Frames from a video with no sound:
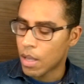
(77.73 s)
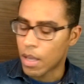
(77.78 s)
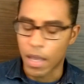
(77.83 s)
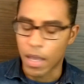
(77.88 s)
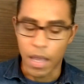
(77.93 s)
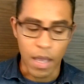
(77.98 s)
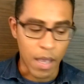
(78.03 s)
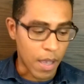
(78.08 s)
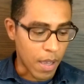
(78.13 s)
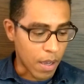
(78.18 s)

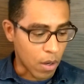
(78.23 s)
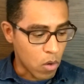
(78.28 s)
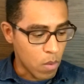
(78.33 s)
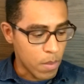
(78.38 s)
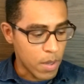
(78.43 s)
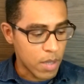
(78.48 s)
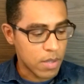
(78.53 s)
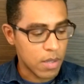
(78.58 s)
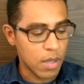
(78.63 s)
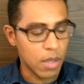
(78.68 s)
É,
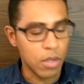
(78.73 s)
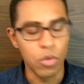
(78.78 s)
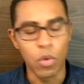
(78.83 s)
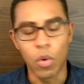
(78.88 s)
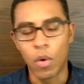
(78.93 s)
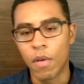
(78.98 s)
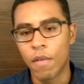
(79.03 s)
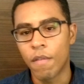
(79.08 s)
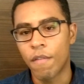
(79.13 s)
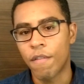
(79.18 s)

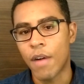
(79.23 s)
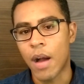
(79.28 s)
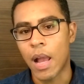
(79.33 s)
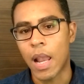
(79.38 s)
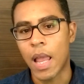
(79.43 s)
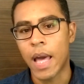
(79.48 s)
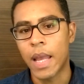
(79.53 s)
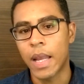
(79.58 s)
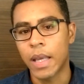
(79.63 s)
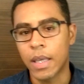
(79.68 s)
começando a
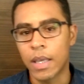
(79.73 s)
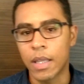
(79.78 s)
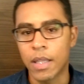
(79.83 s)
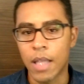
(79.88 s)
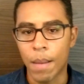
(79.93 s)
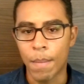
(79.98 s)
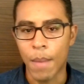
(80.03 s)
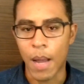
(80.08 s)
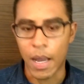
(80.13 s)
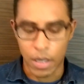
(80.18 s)
falar aqui
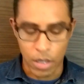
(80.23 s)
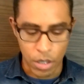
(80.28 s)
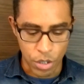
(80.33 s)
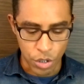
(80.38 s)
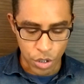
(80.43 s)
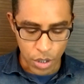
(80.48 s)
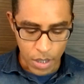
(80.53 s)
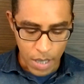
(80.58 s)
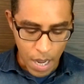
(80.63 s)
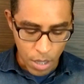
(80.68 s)
da máquina
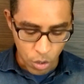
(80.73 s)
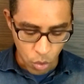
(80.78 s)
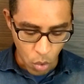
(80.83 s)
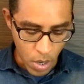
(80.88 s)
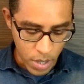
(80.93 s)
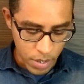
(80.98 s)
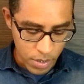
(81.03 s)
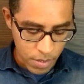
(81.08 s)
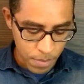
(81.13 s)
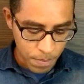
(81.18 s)
de
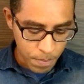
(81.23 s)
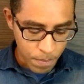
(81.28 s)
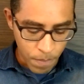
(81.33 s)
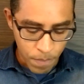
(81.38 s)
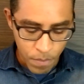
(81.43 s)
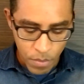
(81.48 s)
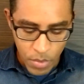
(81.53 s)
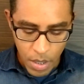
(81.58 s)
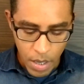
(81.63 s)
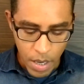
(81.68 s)
cartões,
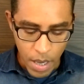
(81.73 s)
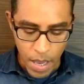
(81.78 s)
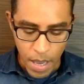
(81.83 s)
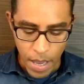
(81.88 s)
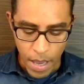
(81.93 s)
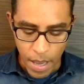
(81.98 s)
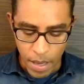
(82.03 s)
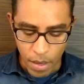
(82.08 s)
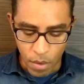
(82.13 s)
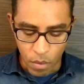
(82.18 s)

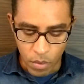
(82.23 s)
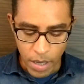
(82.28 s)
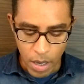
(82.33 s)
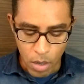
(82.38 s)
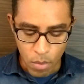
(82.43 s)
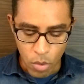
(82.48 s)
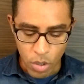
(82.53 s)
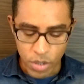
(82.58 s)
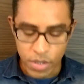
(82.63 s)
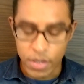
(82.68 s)
é, eu
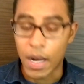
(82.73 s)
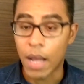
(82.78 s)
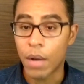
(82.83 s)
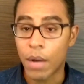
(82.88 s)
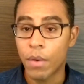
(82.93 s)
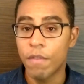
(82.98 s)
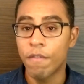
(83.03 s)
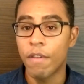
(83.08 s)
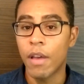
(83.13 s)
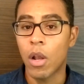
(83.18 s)
quero
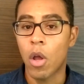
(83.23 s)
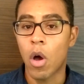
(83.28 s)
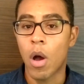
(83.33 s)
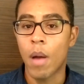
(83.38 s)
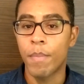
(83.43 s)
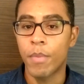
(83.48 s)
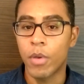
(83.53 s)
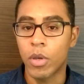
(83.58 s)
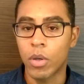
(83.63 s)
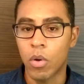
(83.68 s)
mostrar o
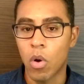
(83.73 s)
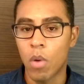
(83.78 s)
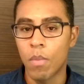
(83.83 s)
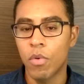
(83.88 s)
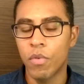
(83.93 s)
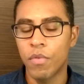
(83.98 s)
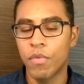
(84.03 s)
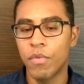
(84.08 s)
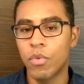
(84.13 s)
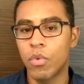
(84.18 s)
envelope,
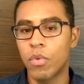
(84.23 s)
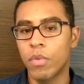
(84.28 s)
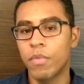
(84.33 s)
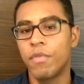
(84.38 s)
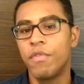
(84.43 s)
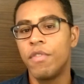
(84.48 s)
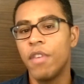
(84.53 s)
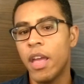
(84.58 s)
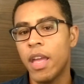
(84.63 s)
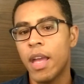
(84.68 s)
como
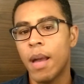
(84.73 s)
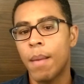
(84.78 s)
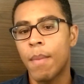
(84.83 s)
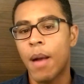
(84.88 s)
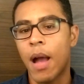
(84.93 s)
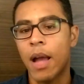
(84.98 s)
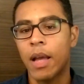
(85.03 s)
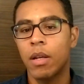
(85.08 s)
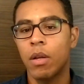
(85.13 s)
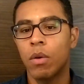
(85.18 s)
vem a
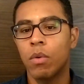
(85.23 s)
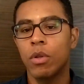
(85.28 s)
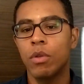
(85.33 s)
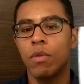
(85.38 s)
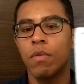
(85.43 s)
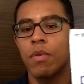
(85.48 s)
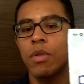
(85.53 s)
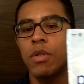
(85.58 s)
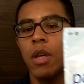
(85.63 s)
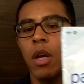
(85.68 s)
máquina
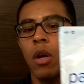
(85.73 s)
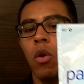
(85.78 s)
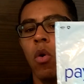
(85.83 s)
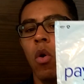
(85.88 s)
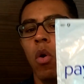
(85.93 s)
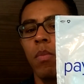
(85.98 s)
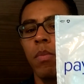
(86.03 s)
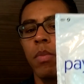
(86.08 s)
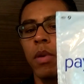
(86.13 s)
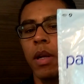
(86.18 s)
quando você
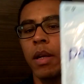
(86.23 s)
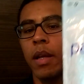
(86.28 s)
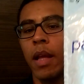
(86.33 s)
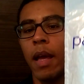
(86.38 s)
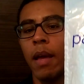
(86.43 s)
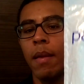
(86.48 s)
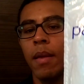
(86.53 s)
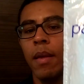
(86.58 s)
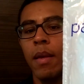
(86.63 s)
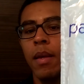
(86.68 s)
compra,
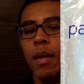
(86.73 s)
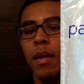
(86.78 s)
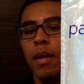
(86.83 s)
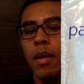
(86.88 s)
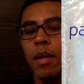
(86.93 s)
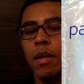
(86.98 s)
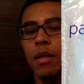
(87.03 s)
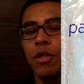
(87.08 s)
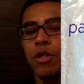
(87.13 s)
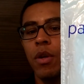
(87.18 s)
né?
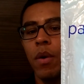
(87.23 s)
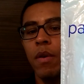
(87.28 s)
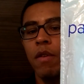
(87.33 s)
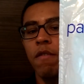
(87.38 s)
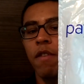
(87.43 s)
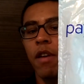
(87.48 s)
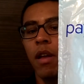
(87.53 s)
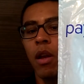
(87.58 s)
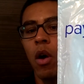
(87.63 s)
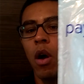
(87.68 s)
Este é o
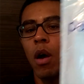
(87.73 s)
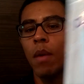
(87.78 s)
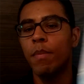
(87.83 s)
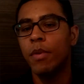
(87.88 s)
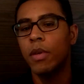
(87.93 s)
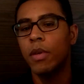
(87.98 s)
envelope